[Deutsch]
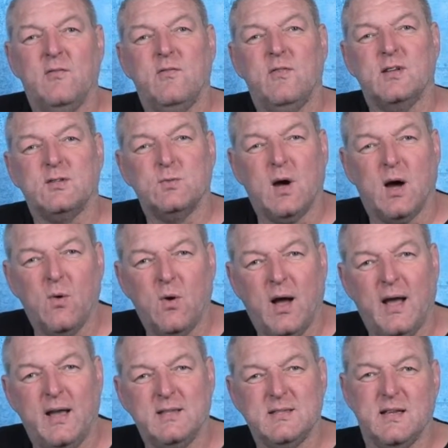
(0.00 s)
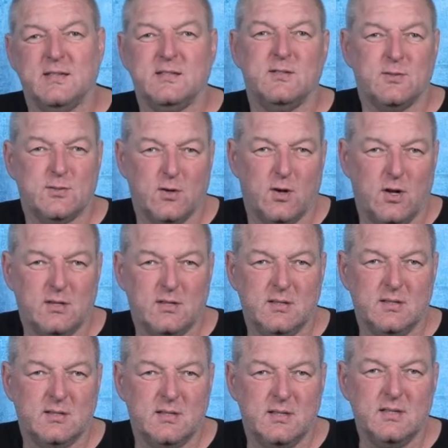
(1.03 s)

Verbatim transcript: Was du auch einsetzen solltest,